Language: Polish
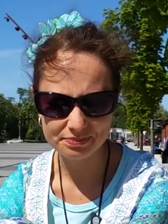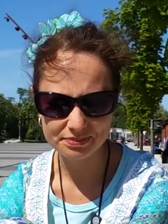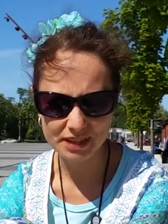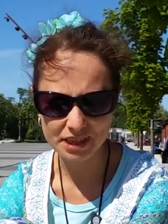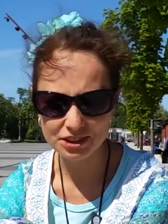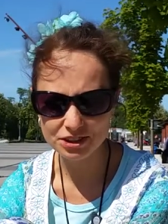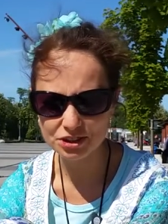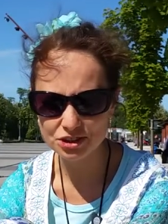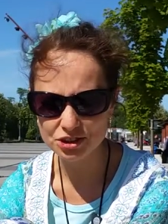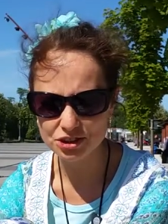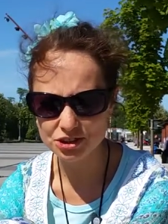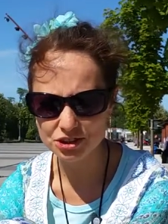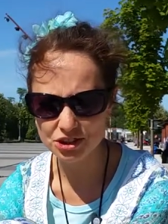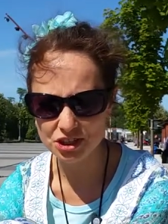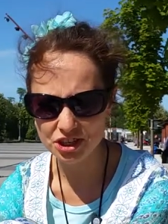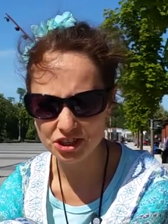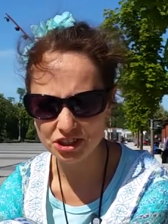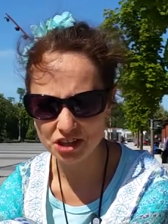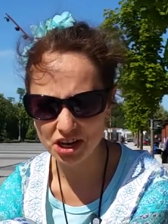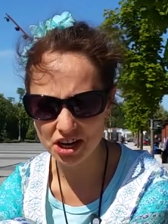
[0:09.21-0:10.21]

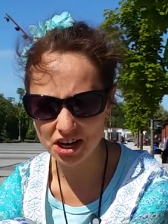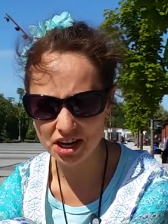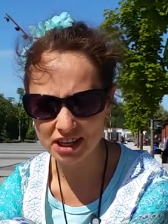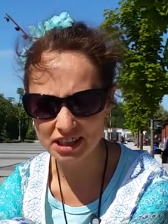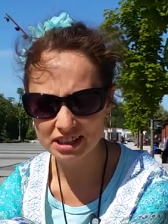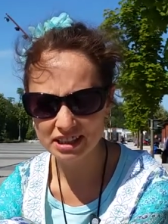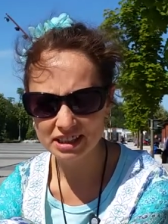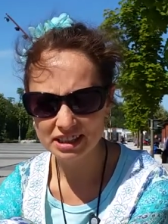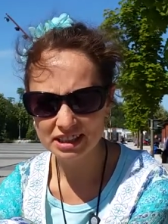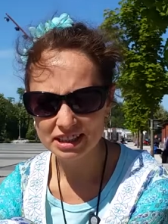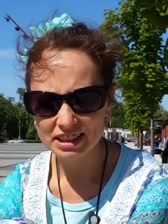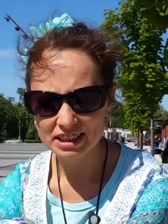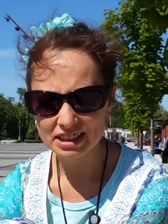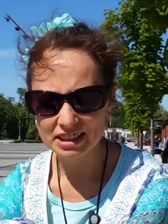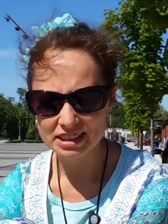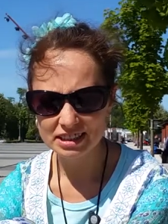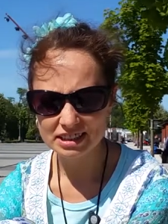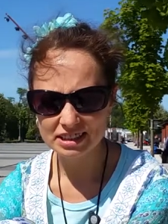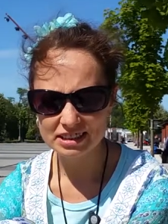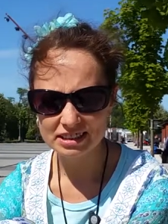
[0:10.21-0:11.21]
nadciśnienia.
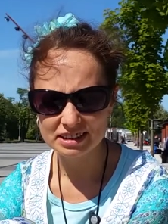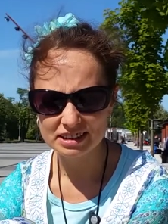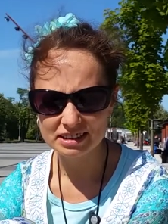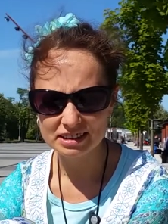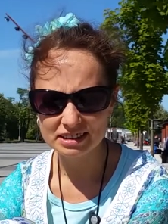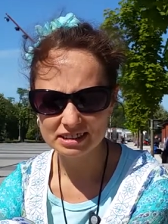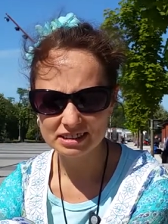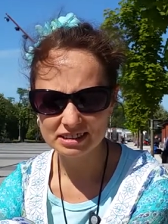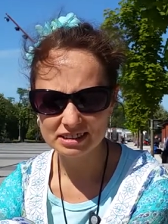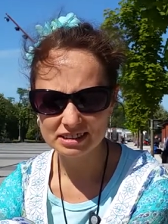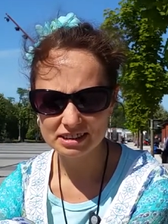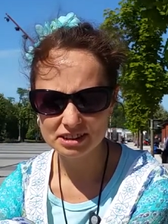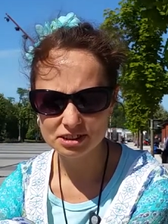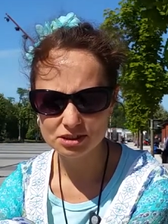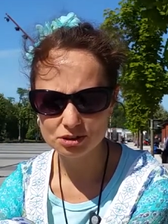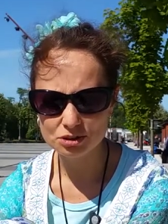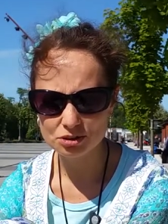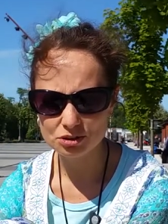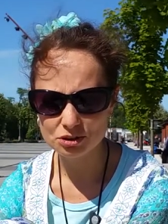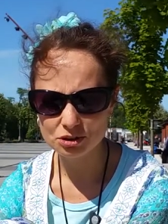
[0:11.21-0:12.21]
Y,
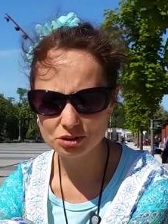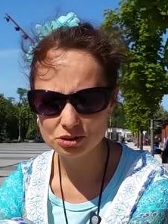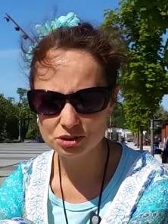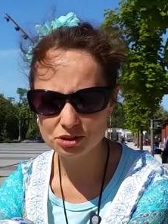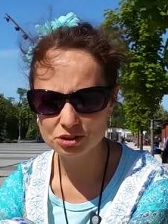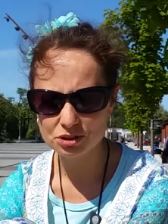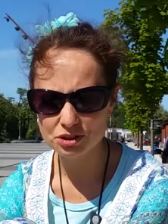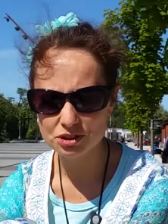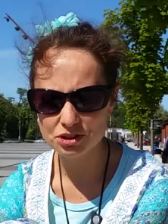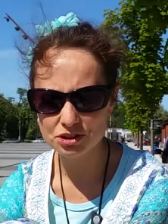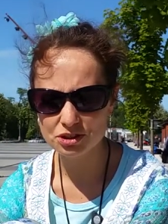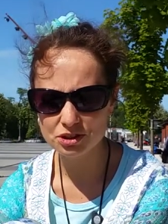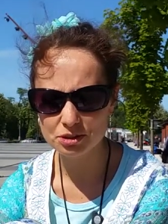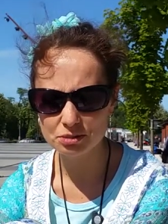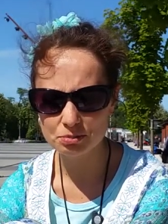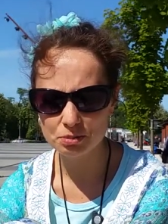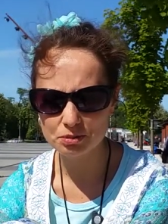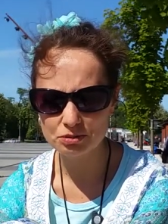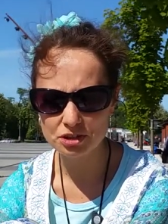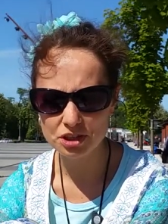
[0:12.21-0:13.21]
jest to dosyć
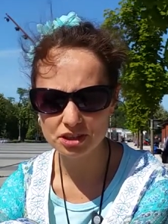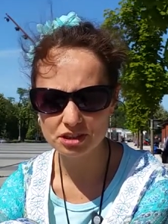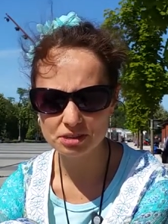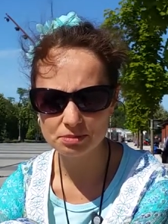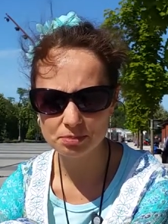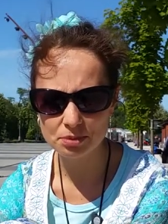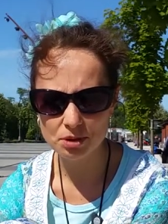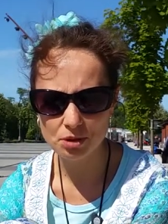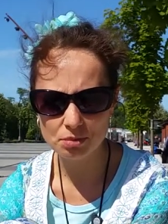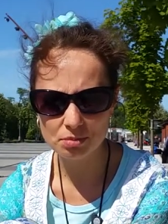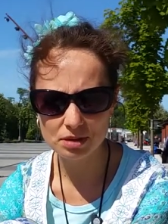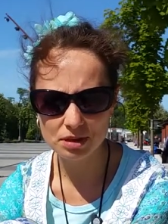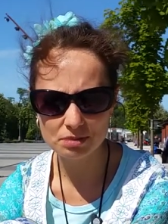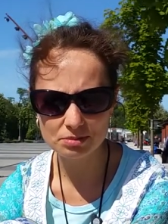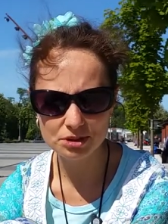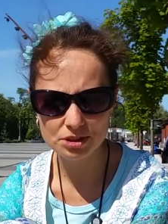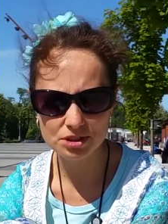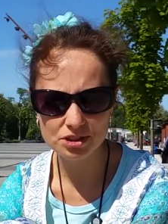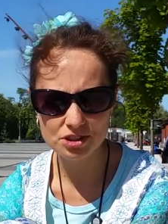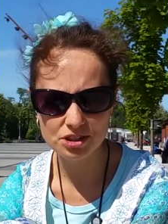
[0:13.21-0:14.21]
y, powszechny
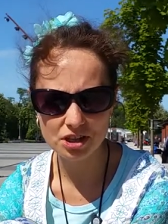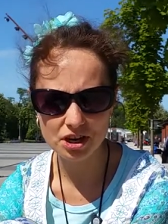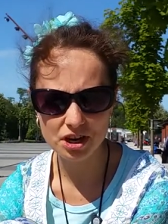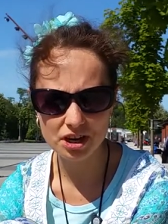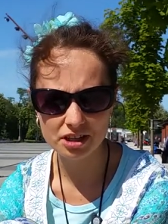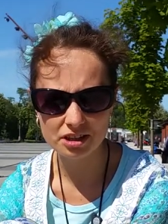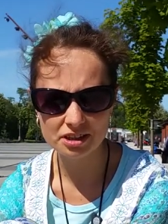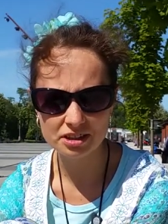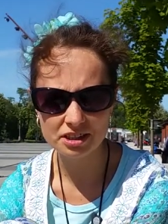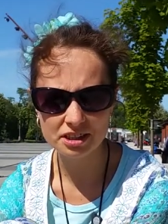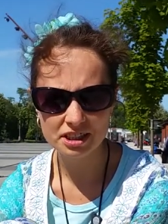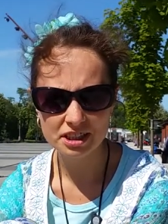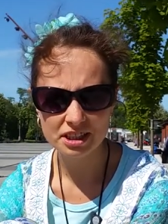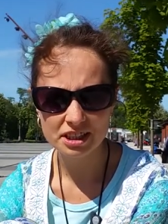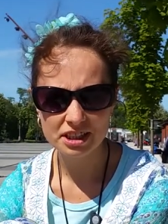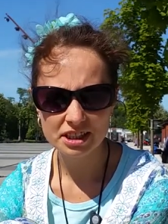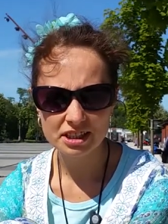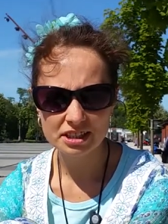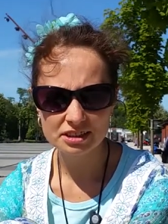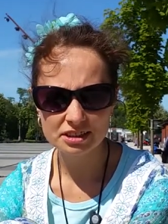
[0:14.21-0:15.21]
problem dzisiaj,
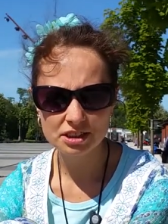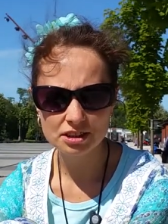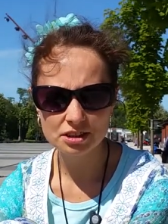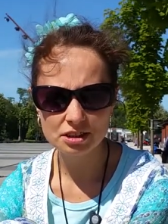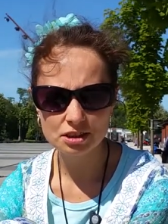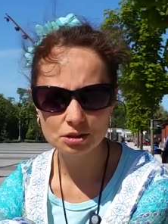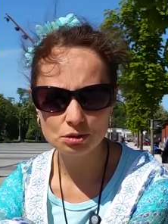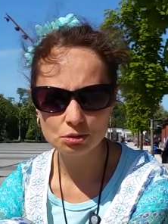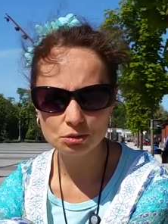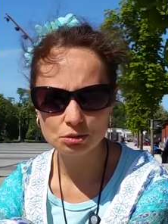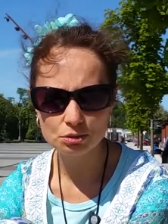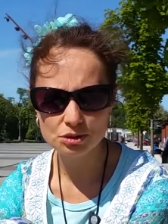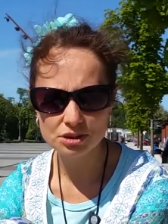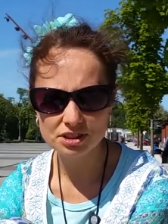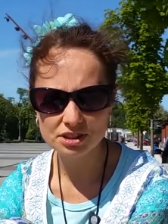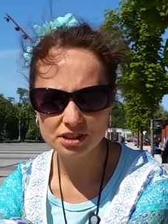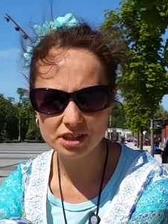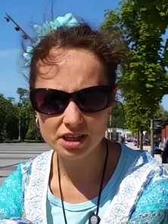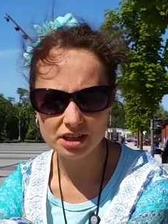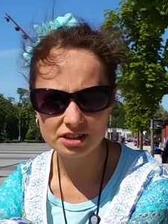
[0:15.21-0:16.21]
nie tylko u ludzi
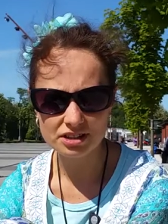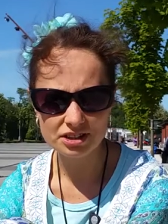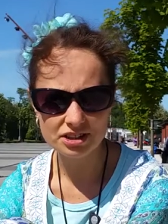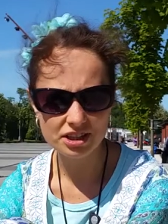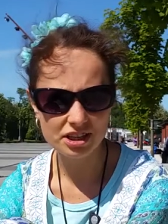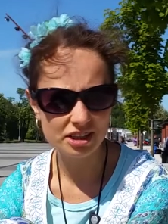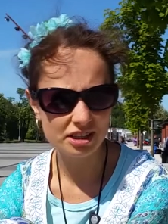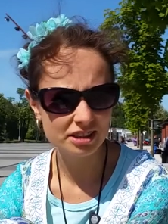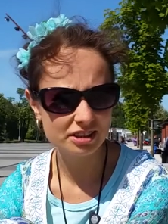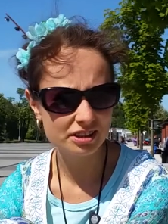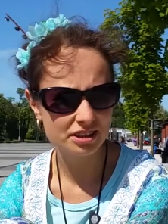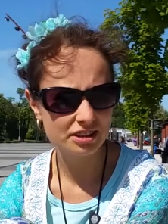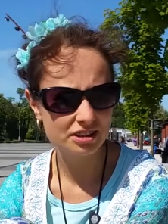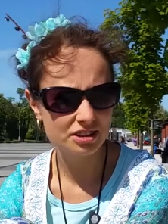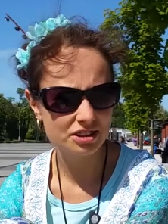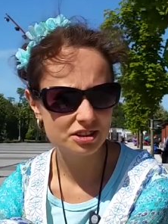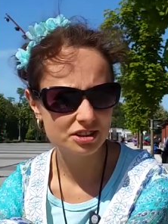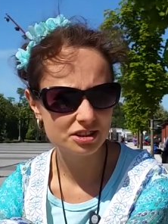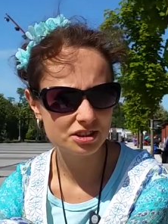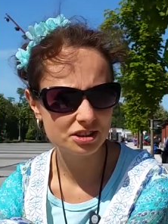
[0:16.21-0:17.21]
starszych, ale
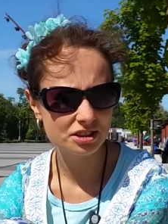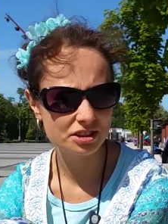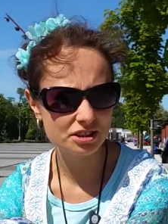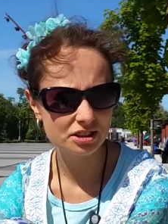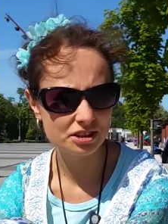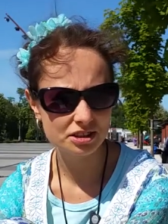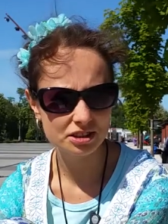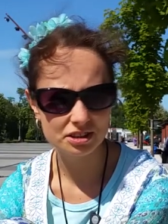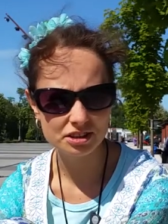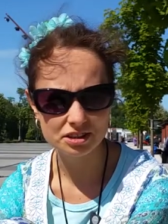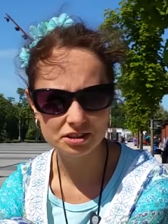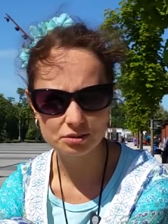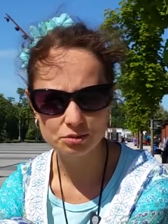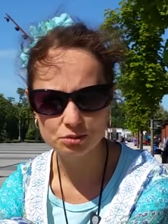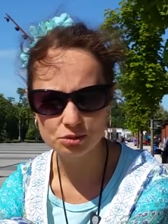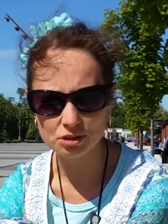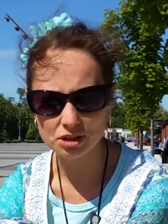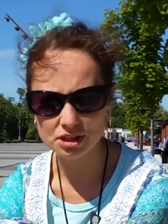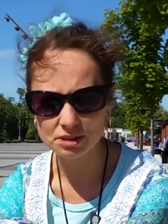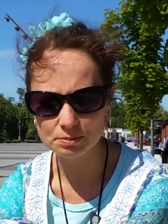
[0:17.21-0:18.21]
też
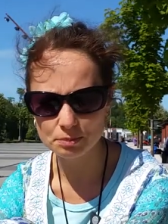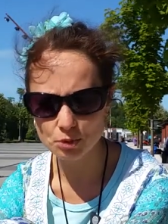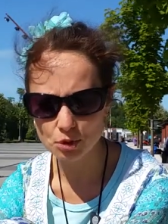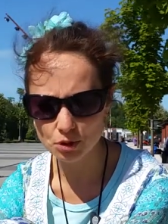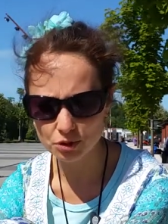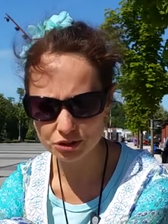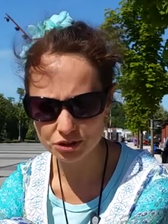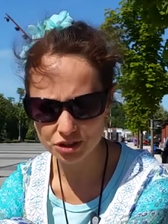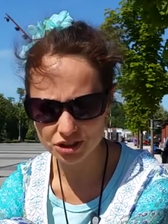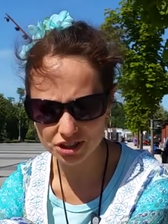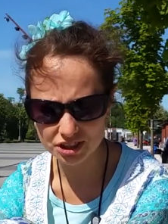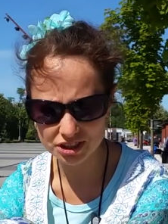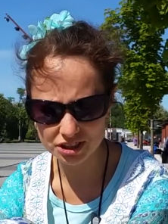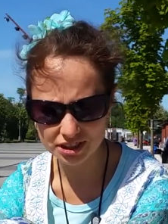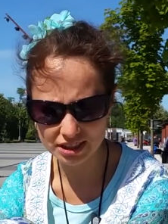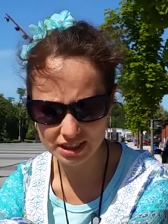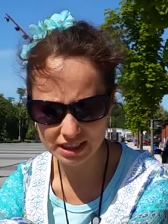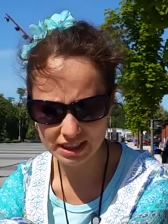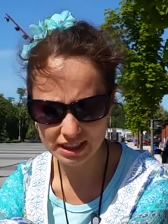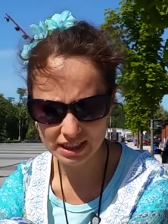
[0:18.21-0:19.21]
u coraz
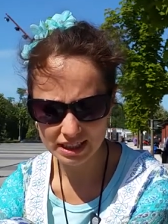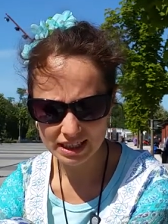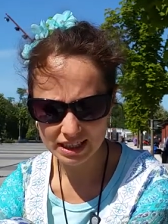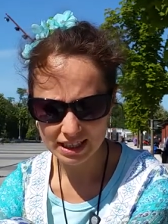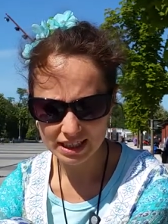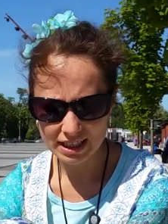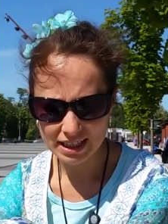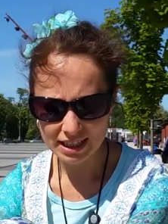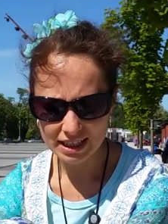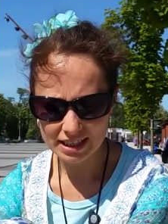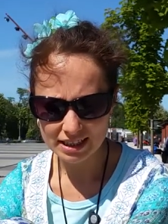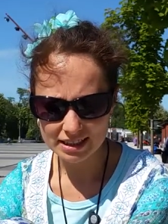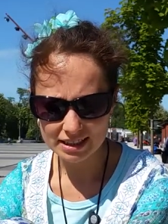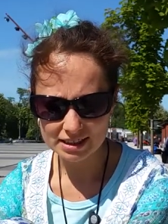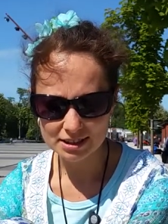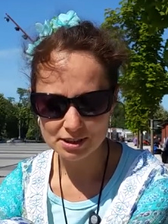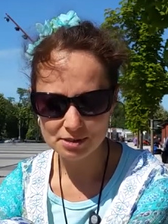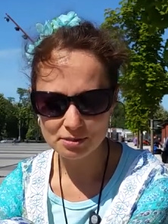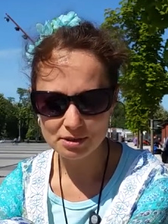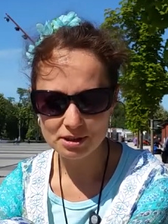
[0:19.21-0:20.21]
młodszych.
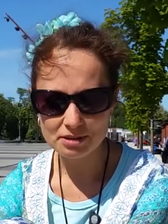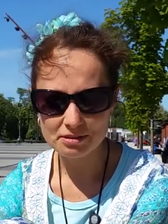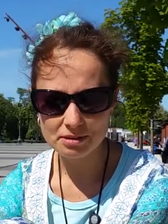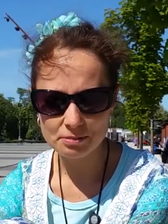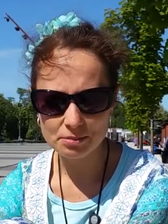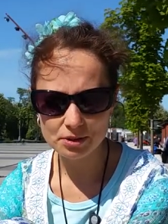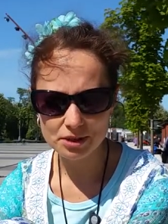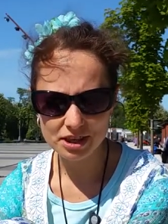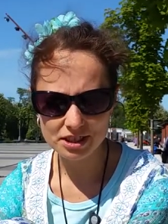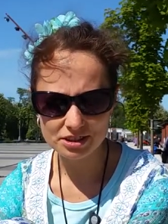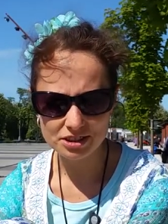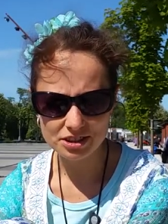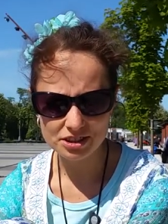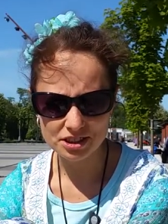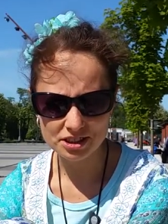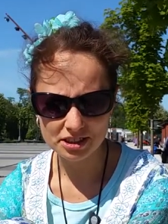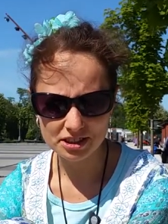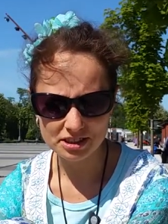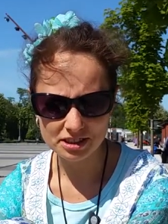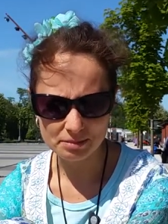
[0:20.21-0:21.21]
Co mogę Wam poradzić
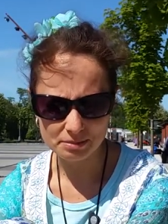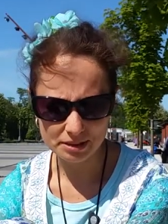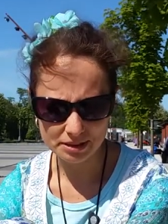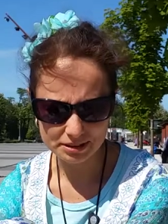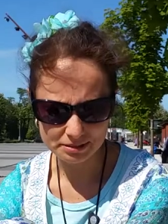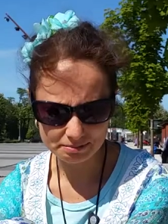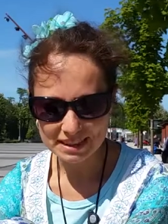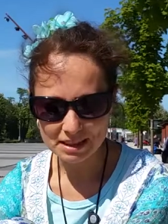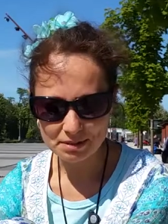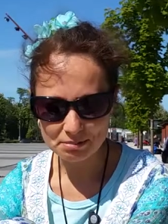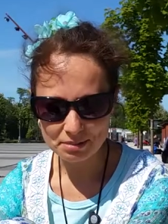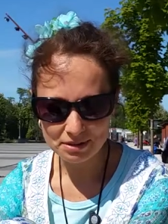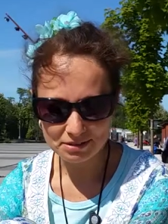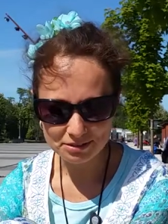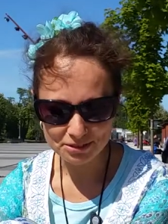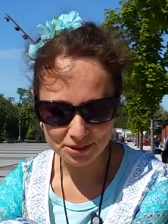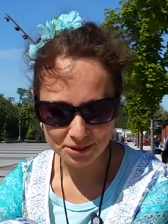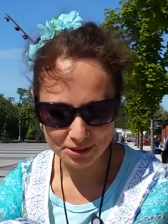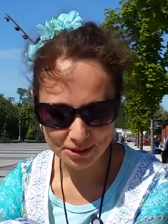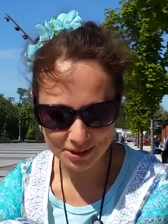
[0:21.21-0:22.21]
na ten temat? Na
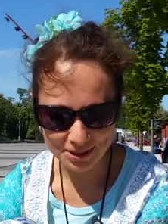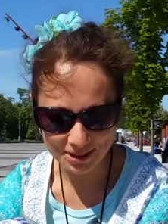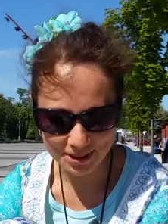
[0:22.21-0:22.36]
pewno